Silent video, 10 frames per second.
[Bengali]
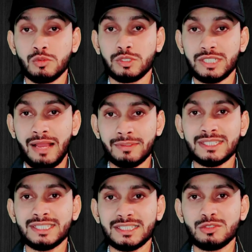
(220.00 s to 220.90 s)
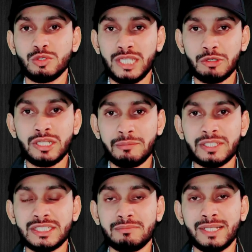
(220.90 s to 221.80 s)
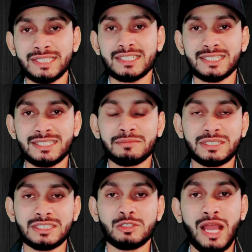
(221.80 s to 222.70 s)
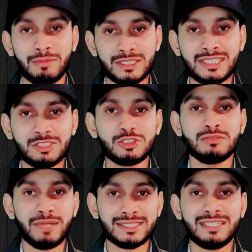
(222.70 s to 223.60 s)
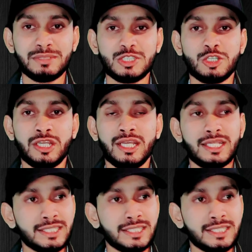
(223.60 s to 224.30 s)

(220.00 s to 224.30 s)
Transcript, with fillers: ও আমাদের দেশে তো অলিয়া উলিয়া বেশি মাজার টাজার বেশি তো আমাদের দেশে যদি মাজার বেশি হয়